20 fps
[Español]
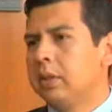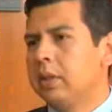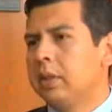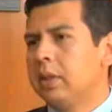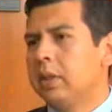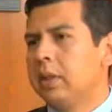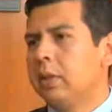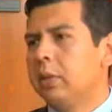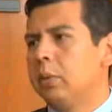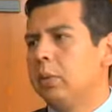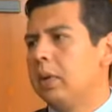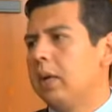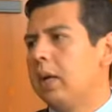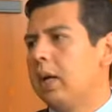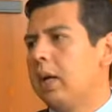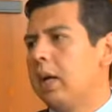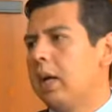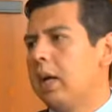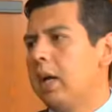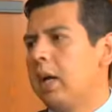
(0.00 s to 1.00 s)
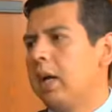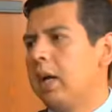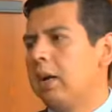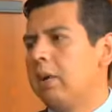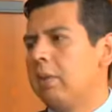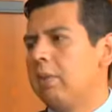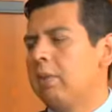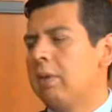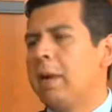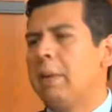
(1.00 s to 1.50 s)
y una
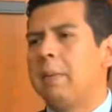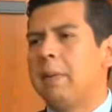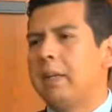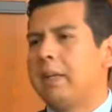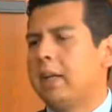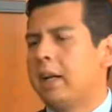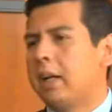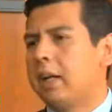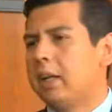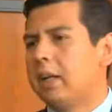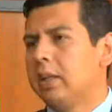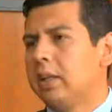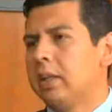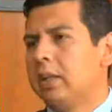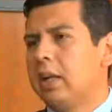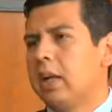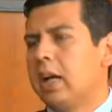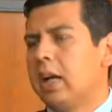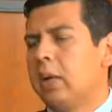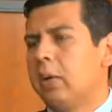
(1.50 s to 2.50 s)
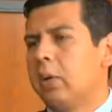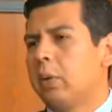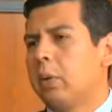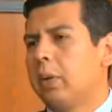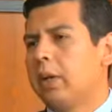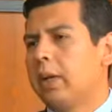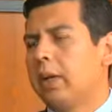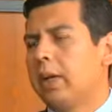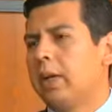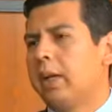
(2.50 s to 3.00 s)
fábrica, algo
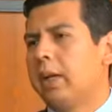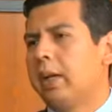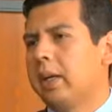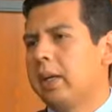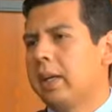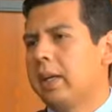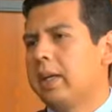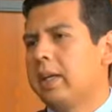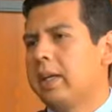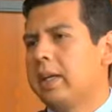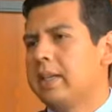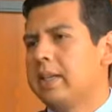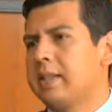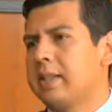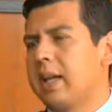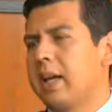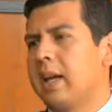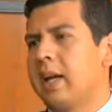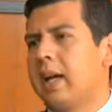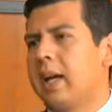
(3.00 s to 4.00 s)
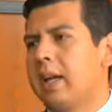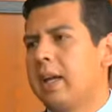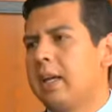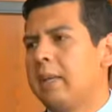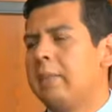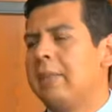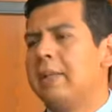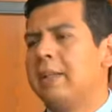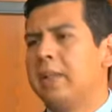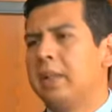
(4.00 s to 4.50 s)
de, que, está
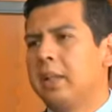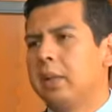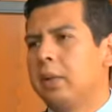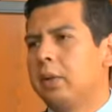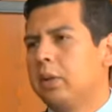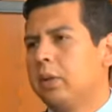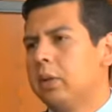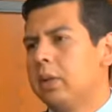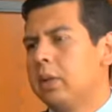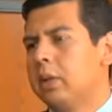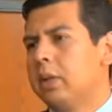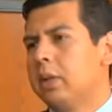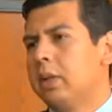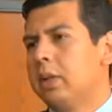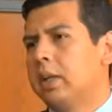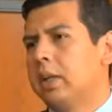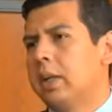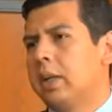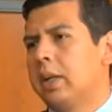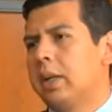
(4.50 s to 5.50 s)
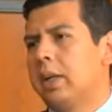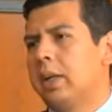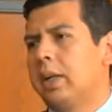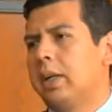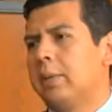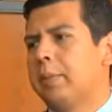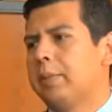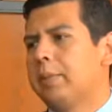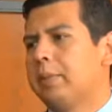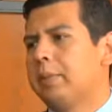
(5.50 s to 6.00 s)
emitiendo ah,
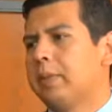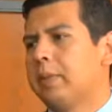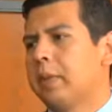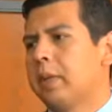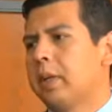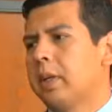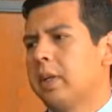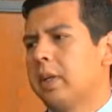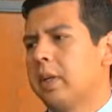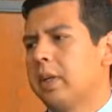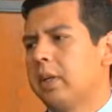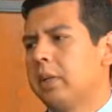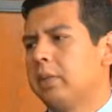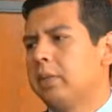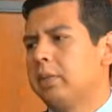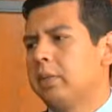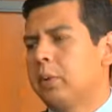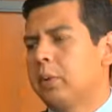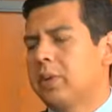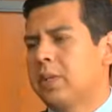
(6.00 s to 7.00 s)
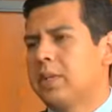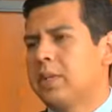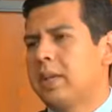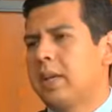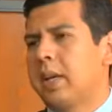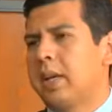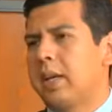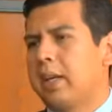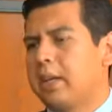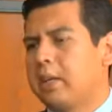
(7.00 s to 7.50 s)
ah, cosas
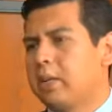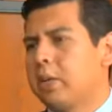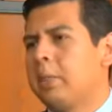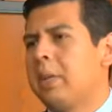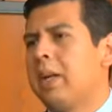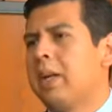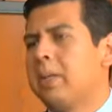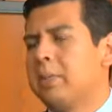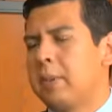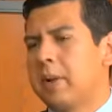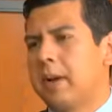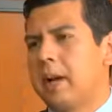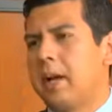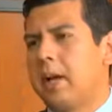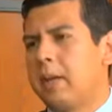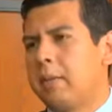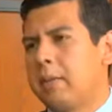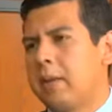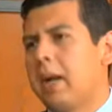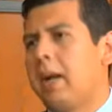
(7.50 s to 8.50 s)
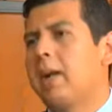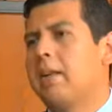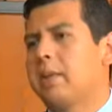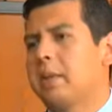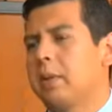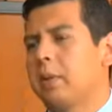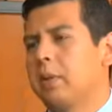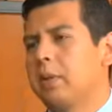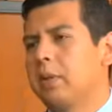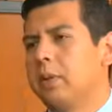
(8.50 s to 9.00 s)
que, son malas para, la
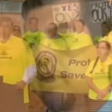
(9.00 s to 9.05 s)
salud.